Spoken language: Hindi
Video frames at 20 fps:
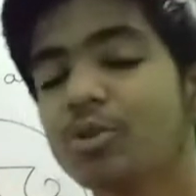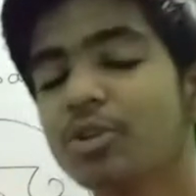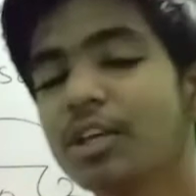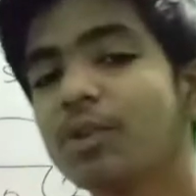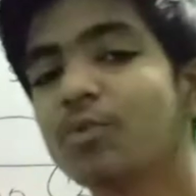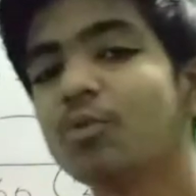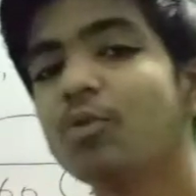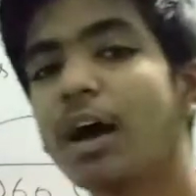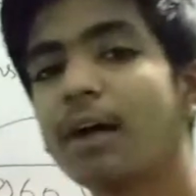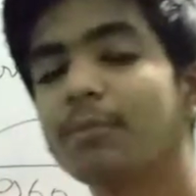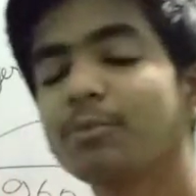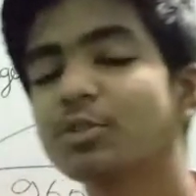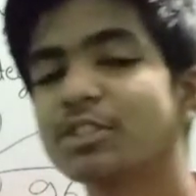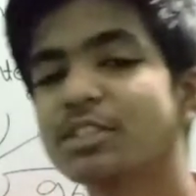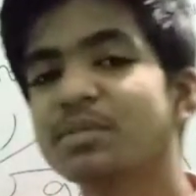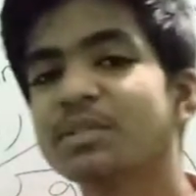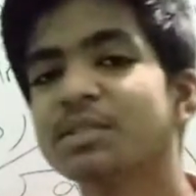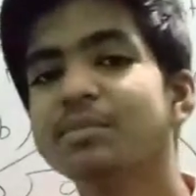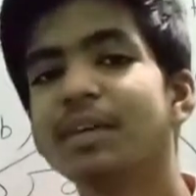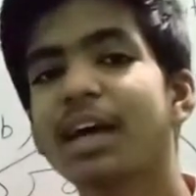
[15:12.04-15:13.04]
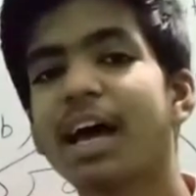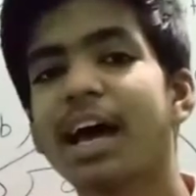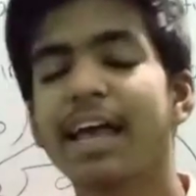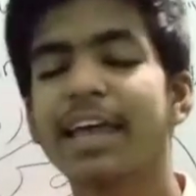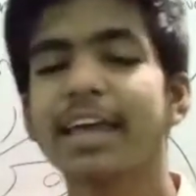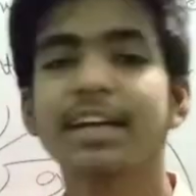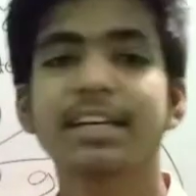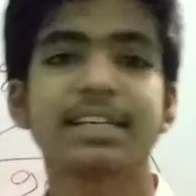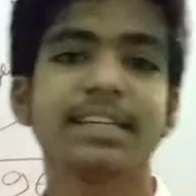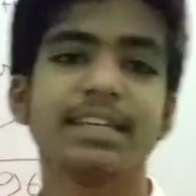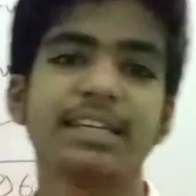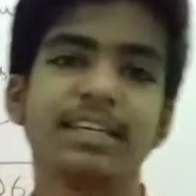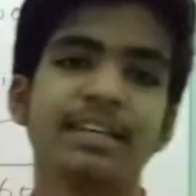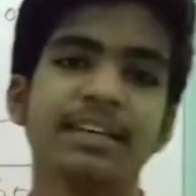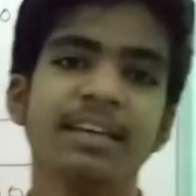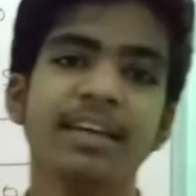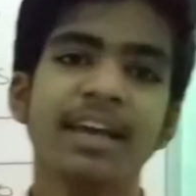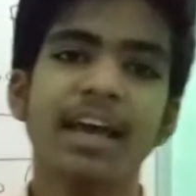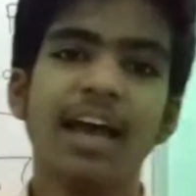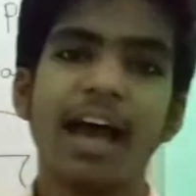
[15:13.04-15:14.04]
भी तो देखूं आपको समझ में आया कि
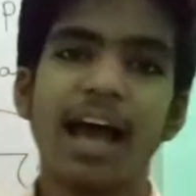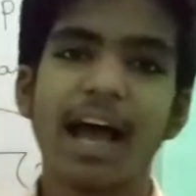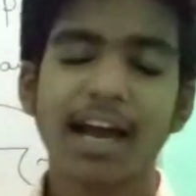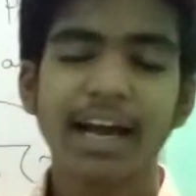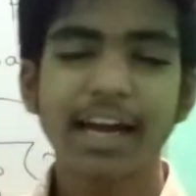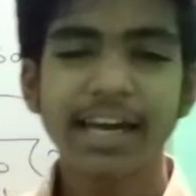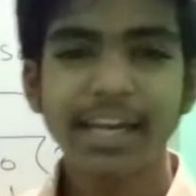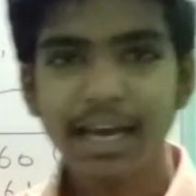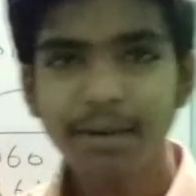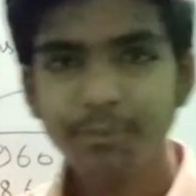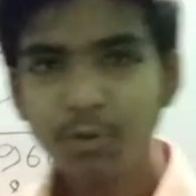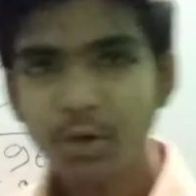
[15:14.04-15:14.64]
नहीं अगर